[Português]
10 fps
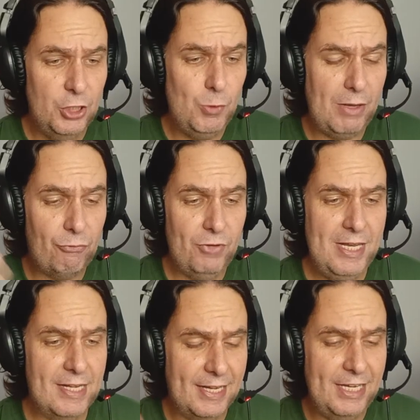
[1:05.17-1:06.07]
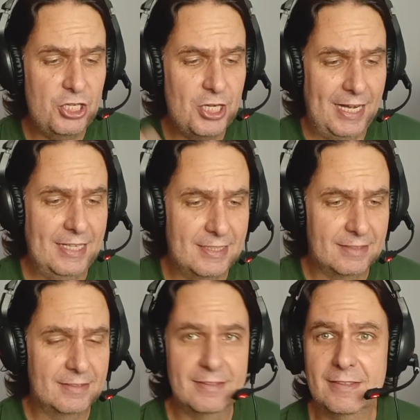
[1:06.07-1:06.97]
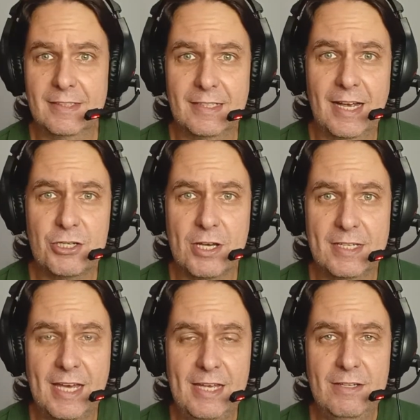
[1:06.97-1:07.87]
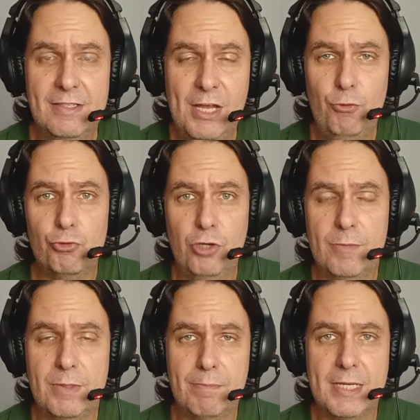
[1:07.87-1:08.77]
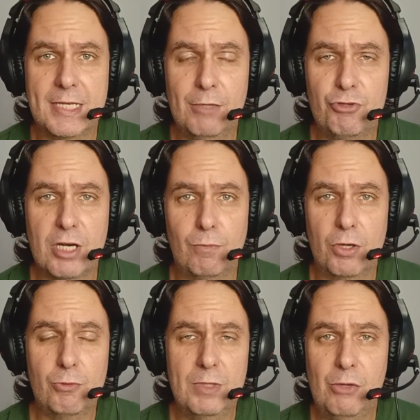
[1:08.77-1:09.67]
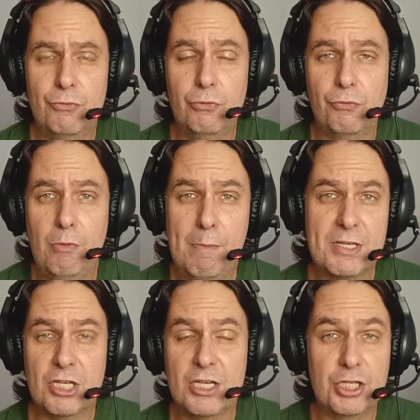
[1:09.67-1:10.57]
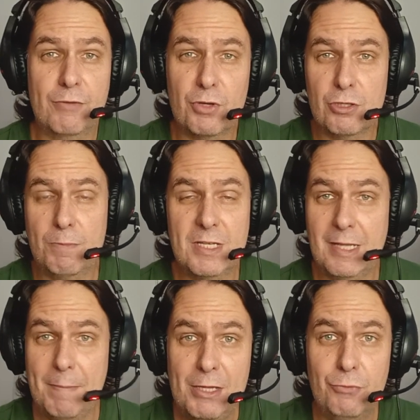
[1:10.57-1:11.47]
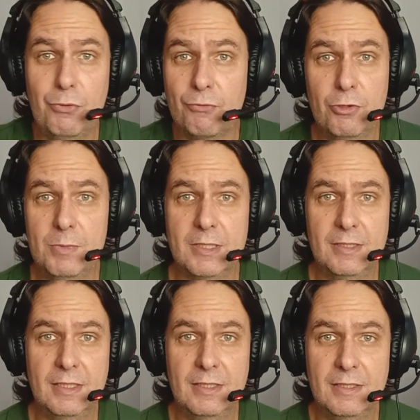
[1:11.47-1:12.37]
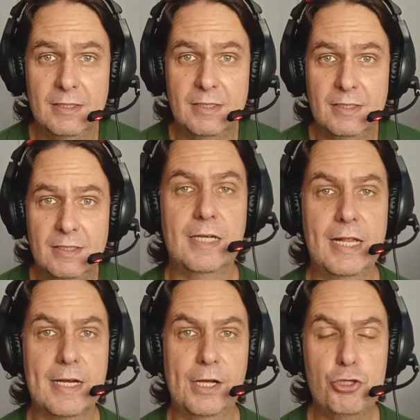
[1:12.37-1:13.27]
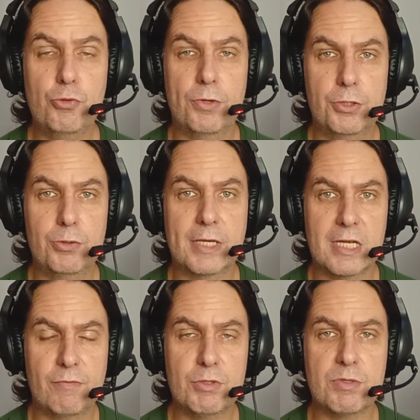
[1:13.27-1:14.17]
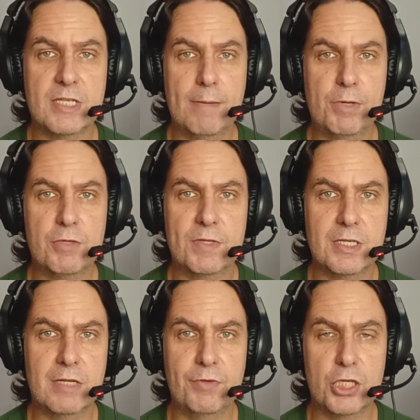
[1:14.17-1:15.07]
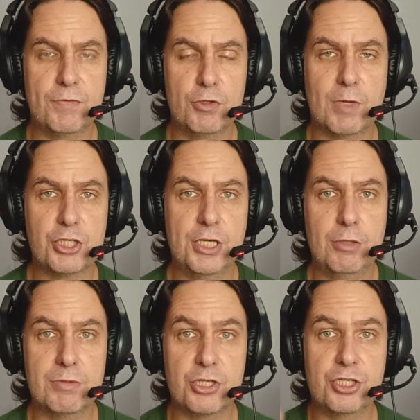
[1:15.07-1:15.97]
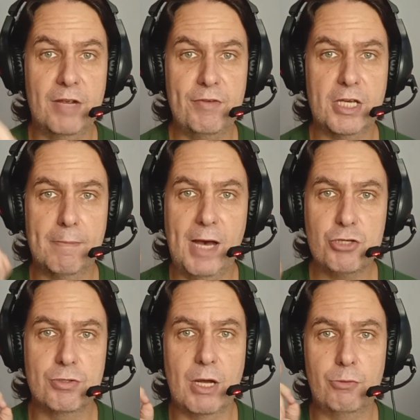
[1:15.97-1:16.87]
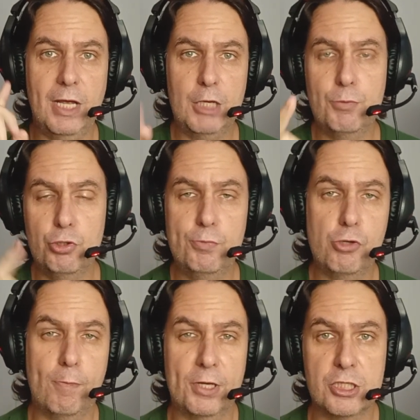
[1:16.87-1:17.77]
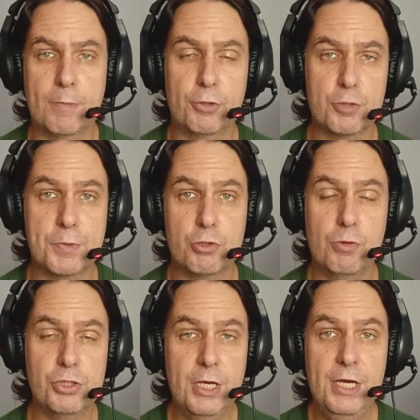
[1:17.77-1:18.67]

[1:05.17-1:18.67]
Não é filha, é enteada. Acho que quem deu o nome Brinquedo Diabólico não viu o filme, mas quem escreveu a sinopse também não viu o filme. Galera, antes do conteúdo, aquele aviso de sempre, se você está vendo esse vídeo não é inscrito, se inscreve aqui embaixo, dá um like para o YouTube compartilhar para outras pessoas